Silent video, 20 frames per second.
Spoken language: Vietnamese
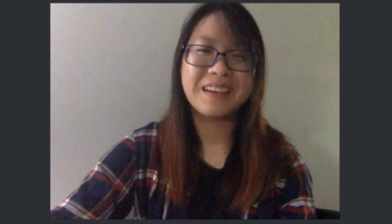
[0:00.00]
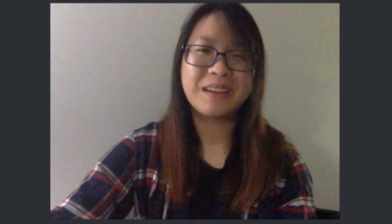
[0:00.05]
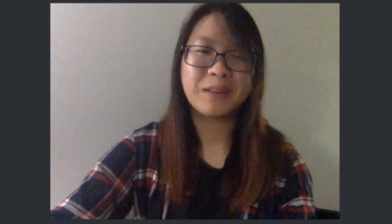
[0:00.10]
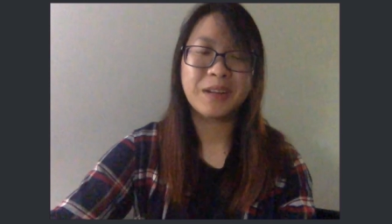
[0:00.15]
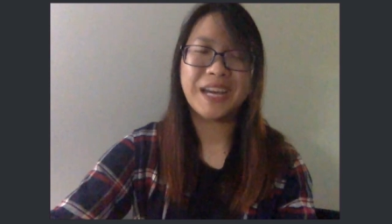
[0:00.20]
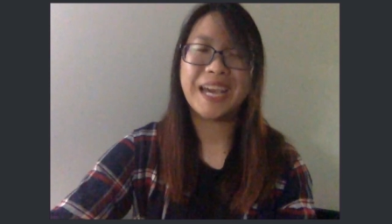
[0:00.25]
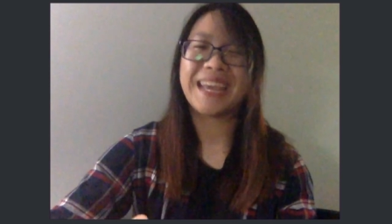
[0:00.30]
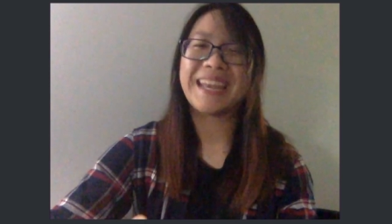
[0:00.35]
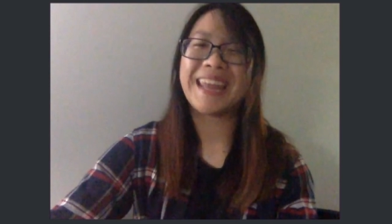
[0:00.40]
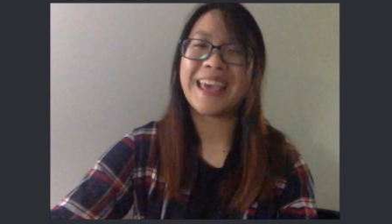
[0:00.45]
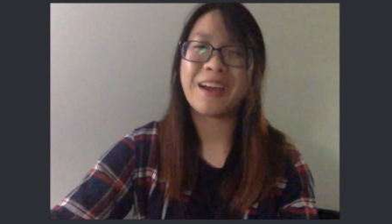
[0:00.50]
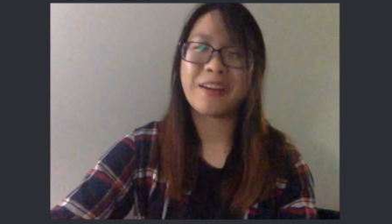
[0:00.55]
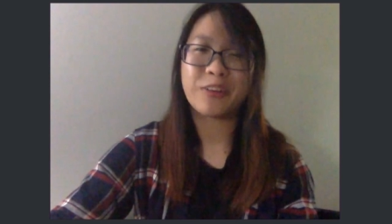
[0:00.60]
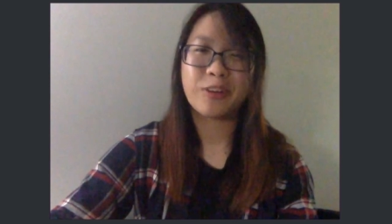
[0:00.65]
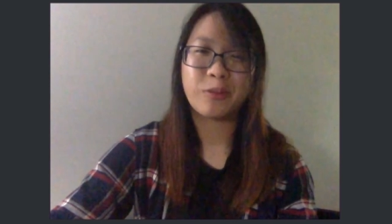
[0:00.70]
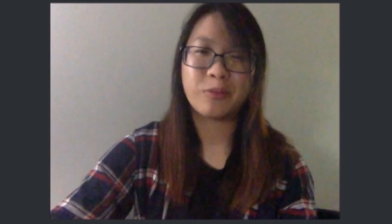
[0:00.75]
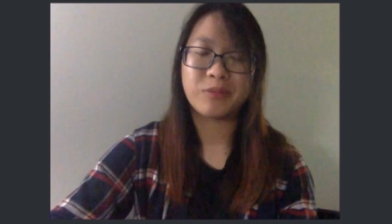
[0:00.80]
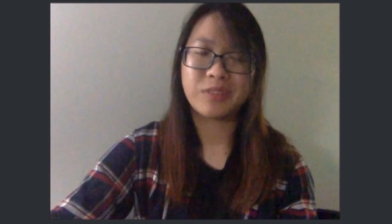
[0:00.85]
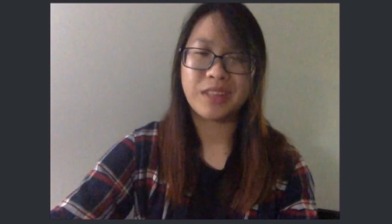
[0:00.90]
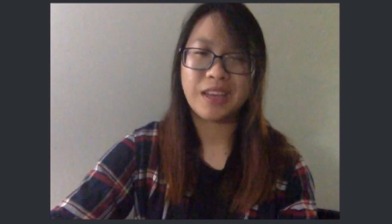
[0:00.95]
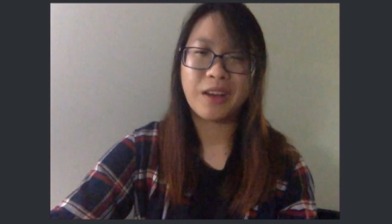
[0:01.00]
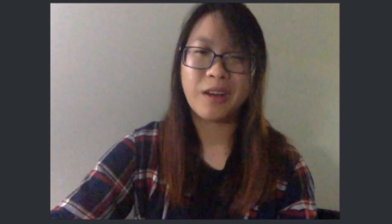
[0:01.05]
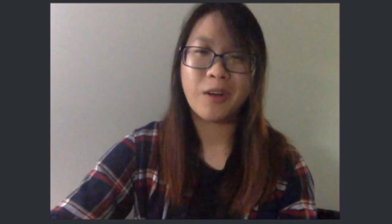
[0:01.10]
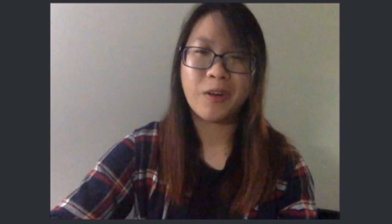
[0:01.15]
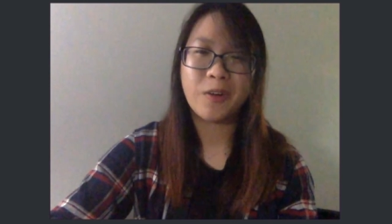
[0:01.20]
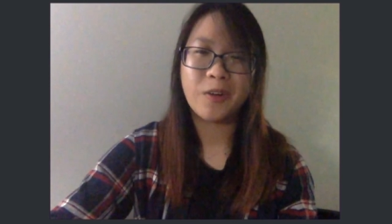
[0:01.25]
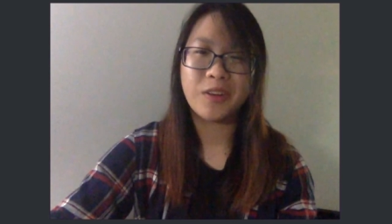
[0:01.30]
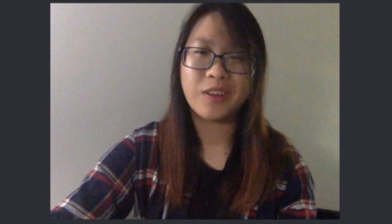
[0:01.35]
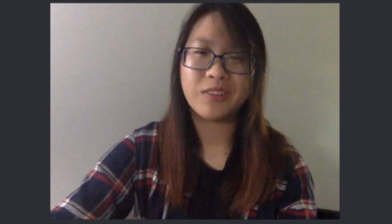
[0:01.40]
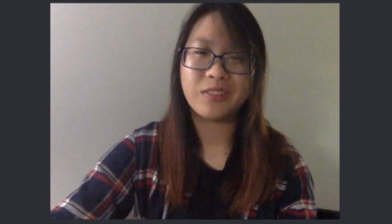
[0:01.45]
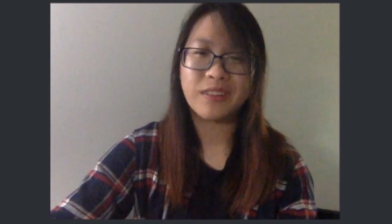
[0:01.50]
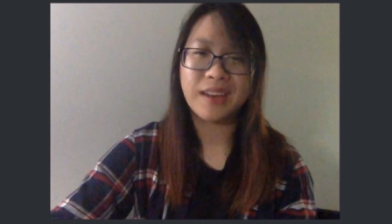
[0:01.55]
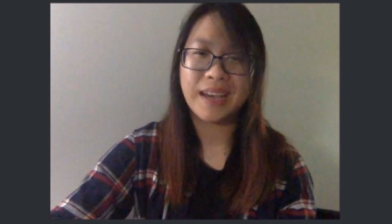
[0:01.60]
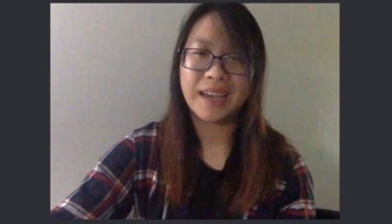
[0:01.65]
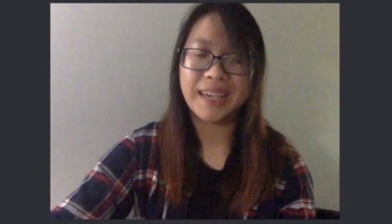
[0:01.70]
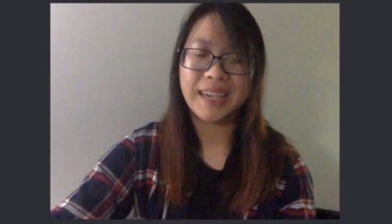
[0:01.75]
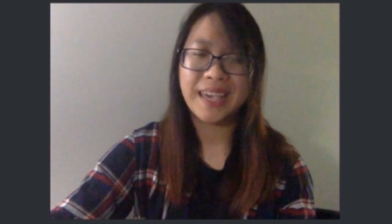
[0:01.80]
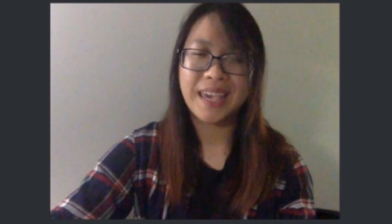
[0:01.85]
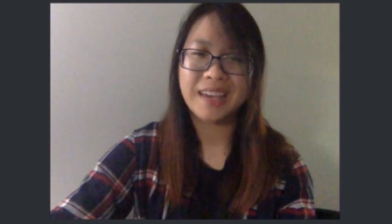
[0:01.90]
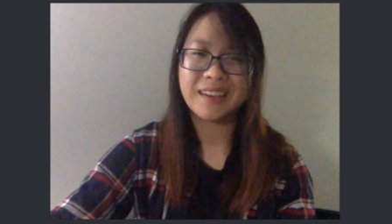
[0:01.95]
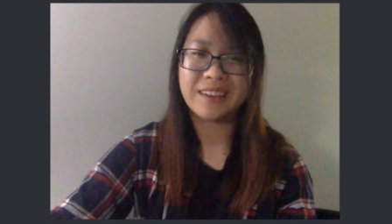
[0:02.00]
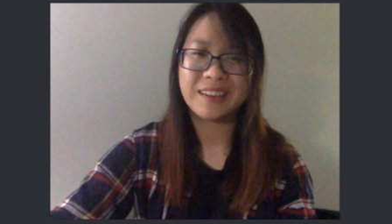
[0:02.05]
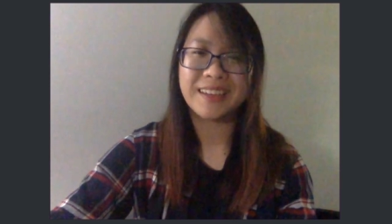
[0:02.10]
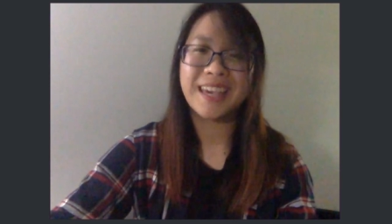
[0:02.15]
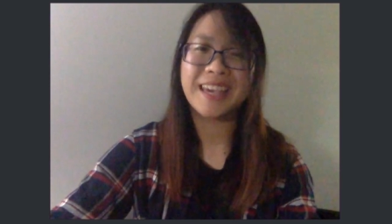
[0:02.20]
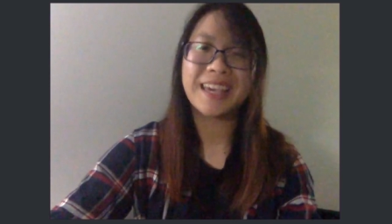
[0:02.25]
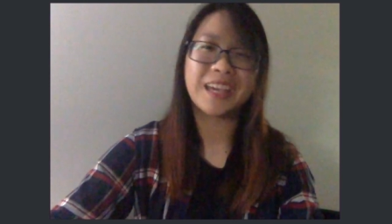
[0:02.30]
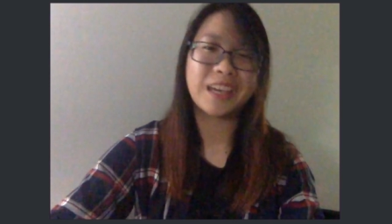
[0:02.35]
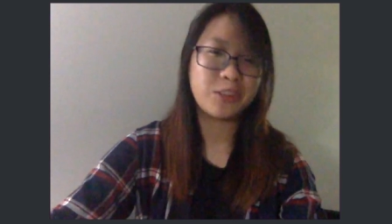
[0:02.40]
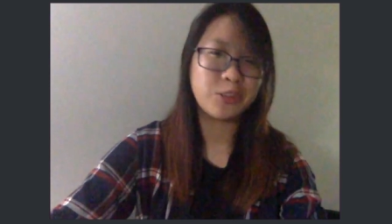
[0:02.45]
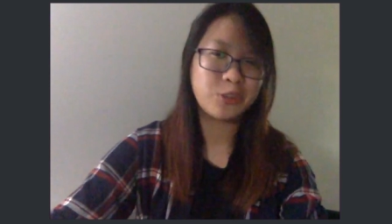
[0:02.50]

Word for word: ngày nào cũng sẽ ngồi và nghe người khác kể